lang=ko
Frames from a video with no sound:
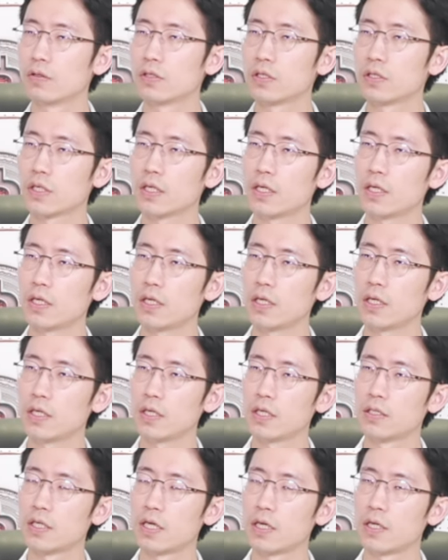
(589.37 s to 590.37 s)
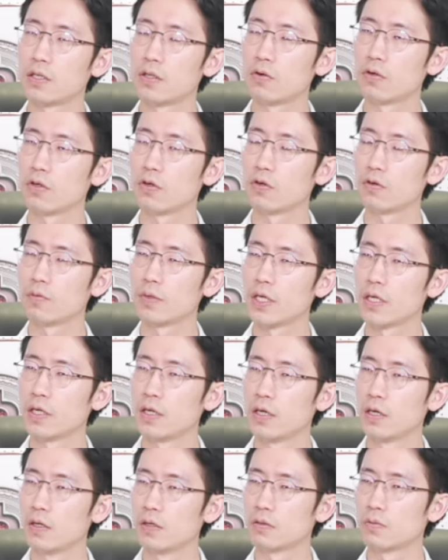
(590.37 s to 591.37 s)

특히 이제 이더리움이